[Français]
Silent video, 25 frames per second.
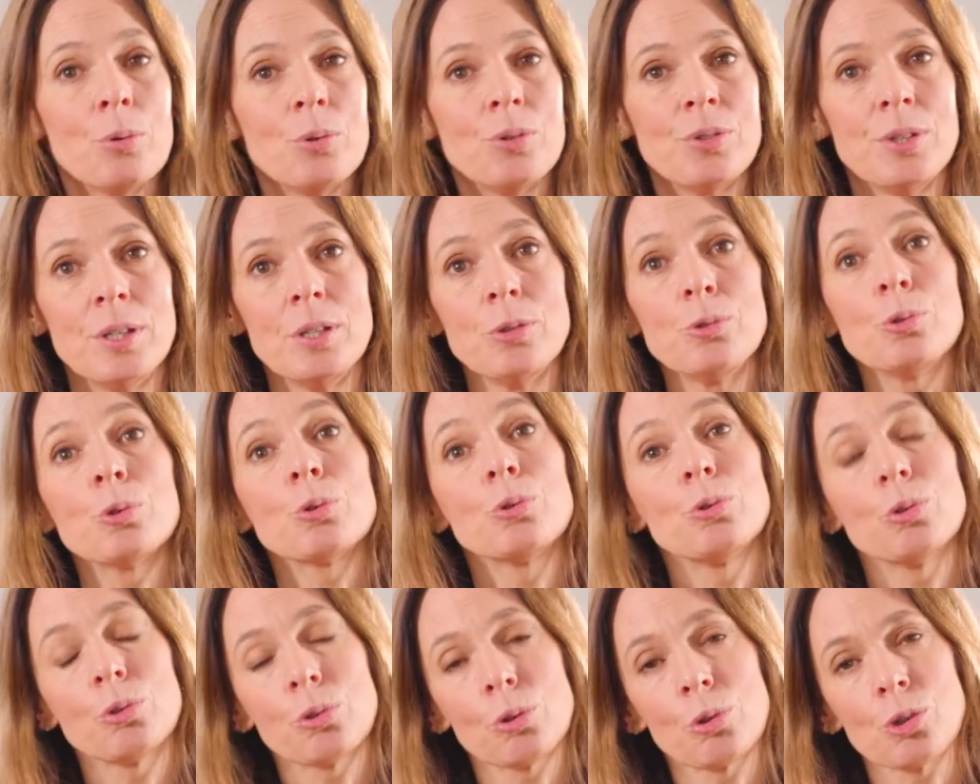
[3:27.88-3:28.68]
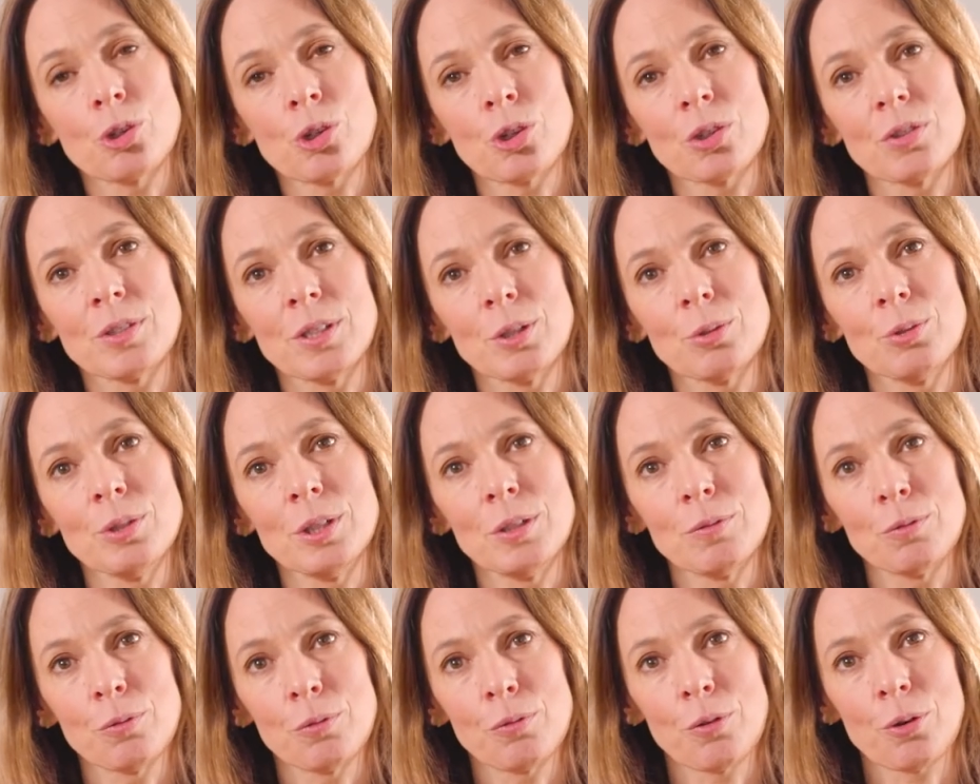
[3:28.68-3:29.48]
aussi sur d'autres chantiers au
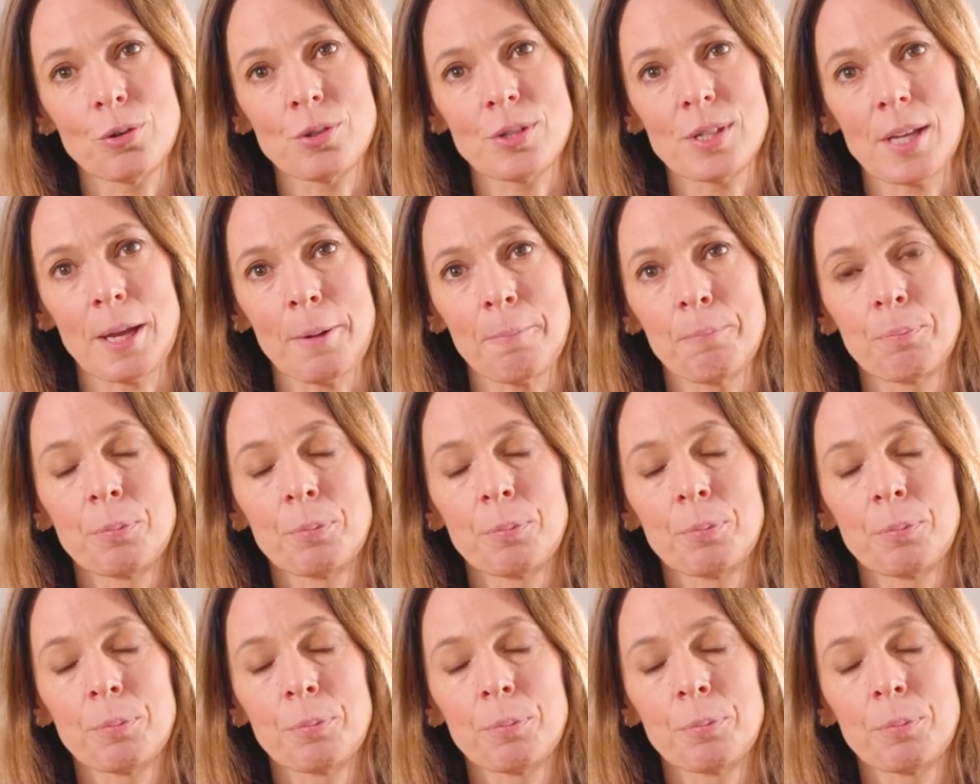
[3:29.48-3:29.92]
niveau français.